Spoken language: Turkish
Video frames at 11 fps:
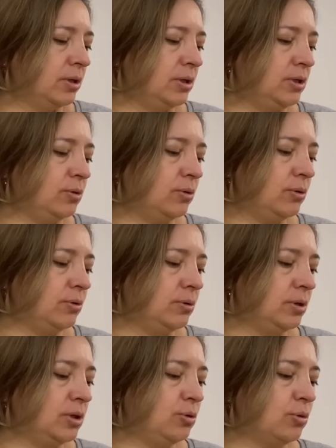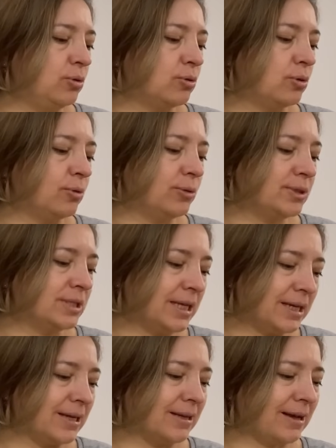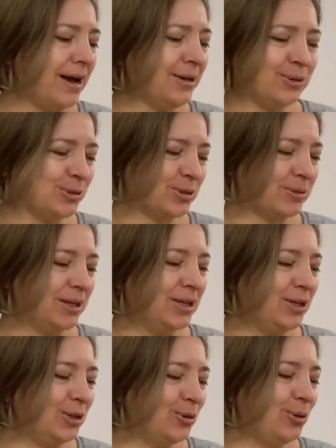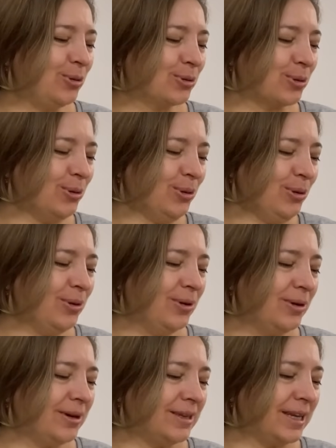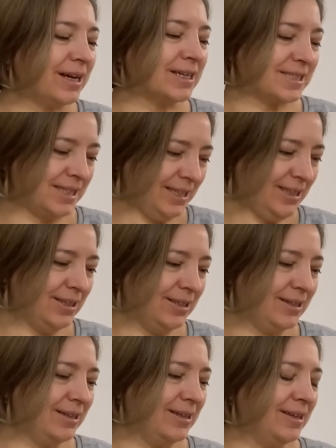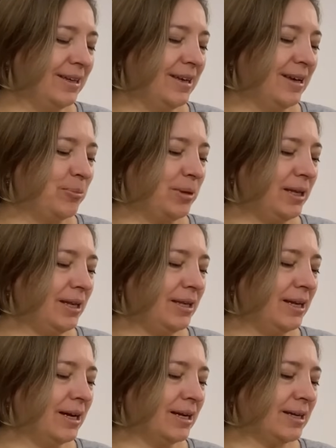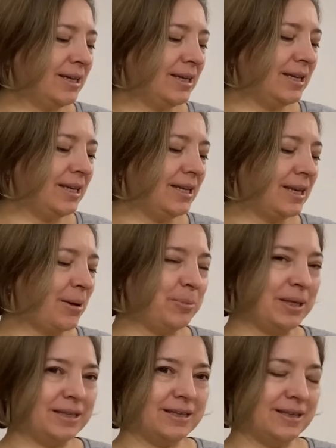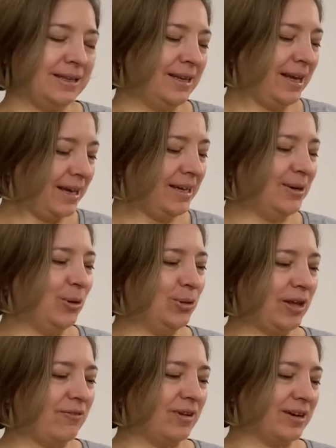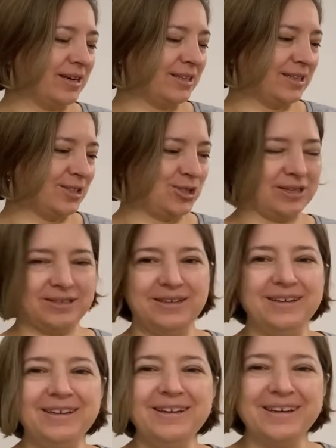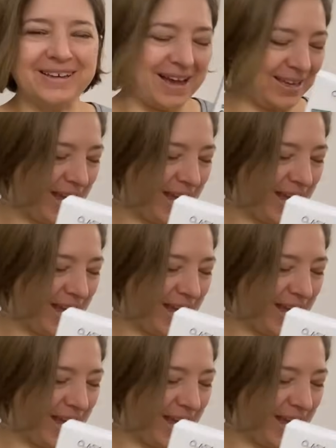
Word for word: hiyol, hiyoluronozik ay konuşamadım. Hiyoluronik asit. Bir de niakinamid. Heh, ondan var arkadaşlar. Gel